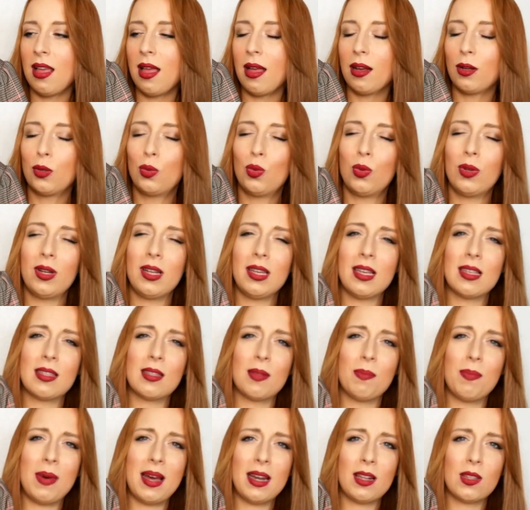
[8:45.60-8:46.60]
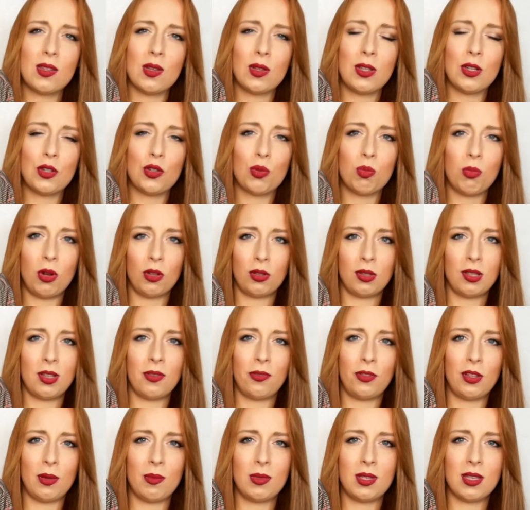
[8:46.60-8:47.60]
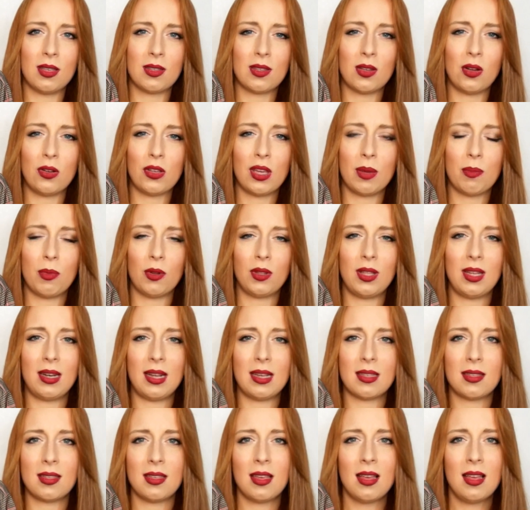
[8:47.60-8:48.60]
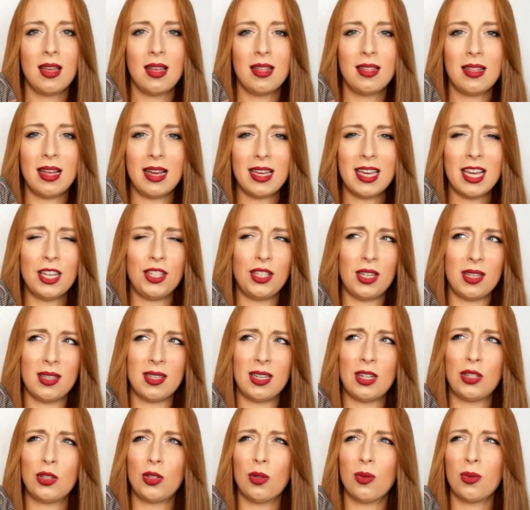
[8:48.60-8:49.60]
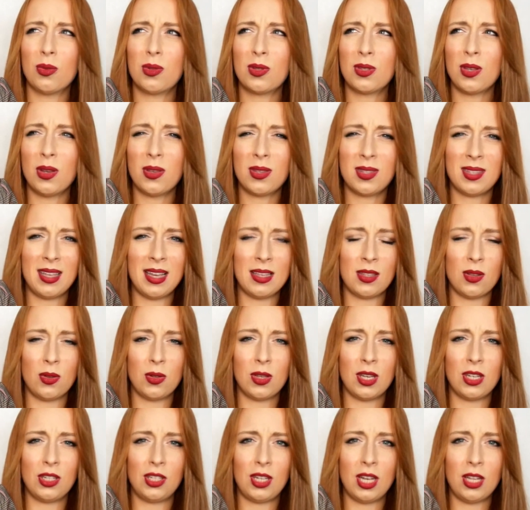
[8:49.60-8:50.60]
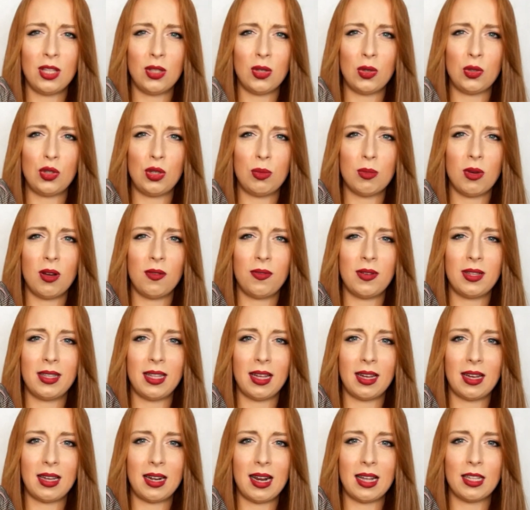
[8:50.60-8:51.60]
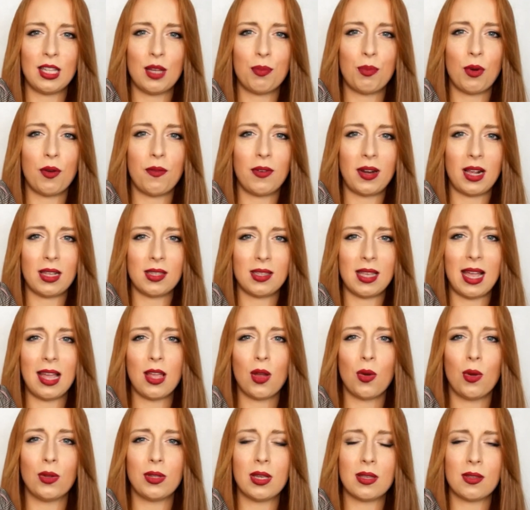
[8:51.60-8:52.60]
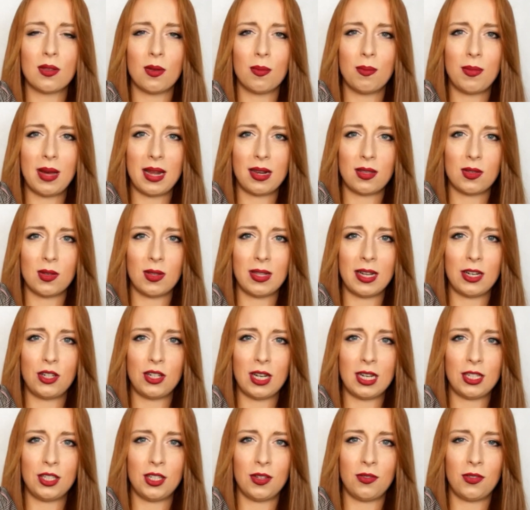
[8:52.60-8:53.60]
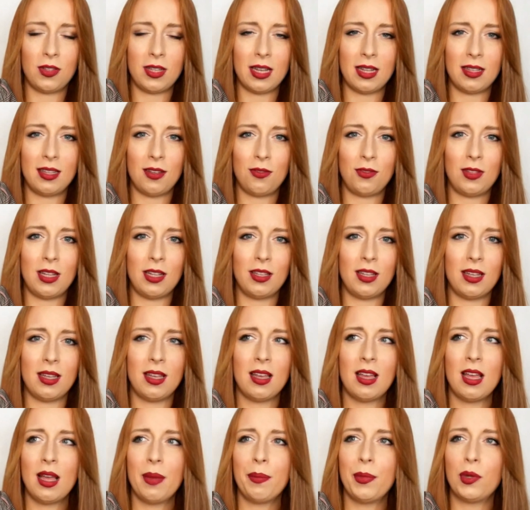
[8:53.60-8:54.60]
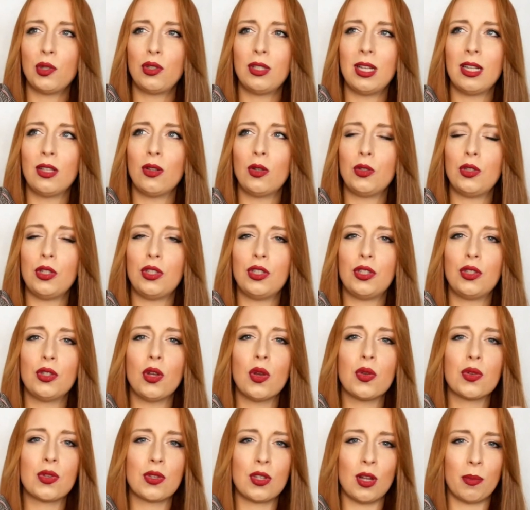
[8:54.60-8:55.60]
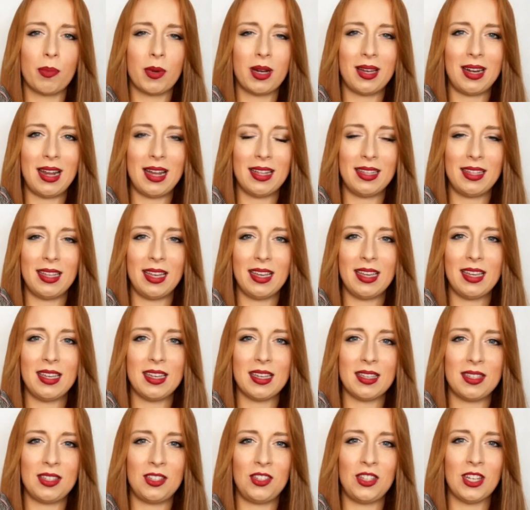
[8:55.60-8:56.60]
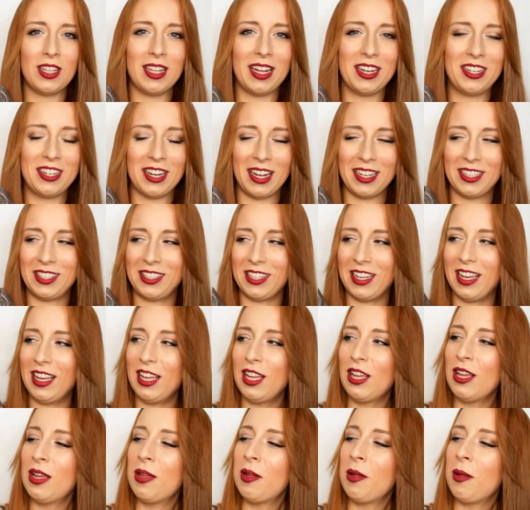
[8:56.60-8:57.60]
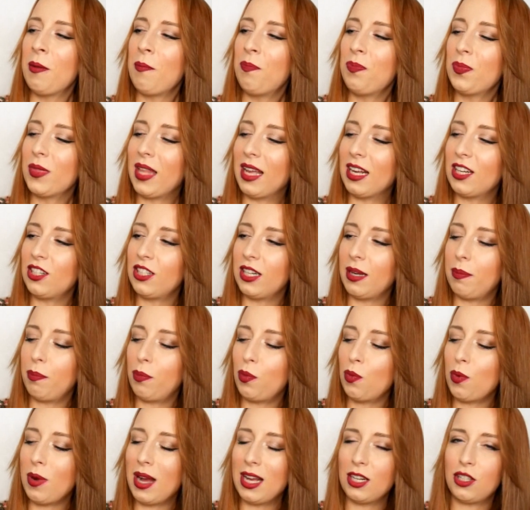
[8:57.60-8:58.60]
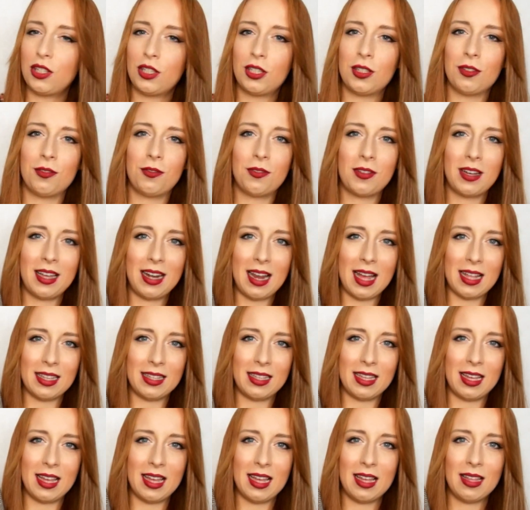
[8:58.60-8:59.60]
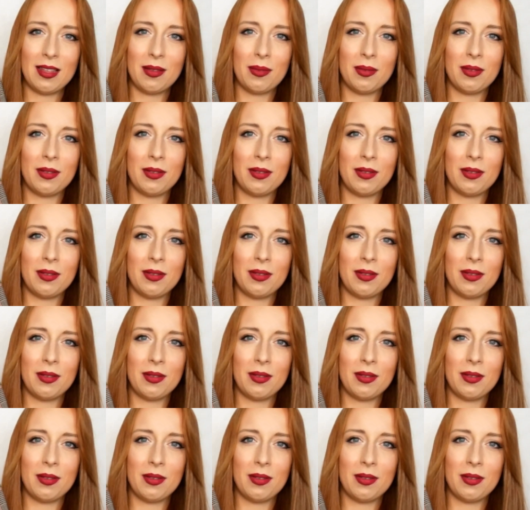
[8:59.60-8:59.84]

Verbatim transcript: który jest bardzo też modny w tym sezonie, bo teraz na jesień, zresztą co sezon jesienno-zimowy te kraty powracają, one są bardzo na czasie wtedy, wtedy można nosić non-stop kratę i jest się na czasie. Także płaszcz w kratę. Y,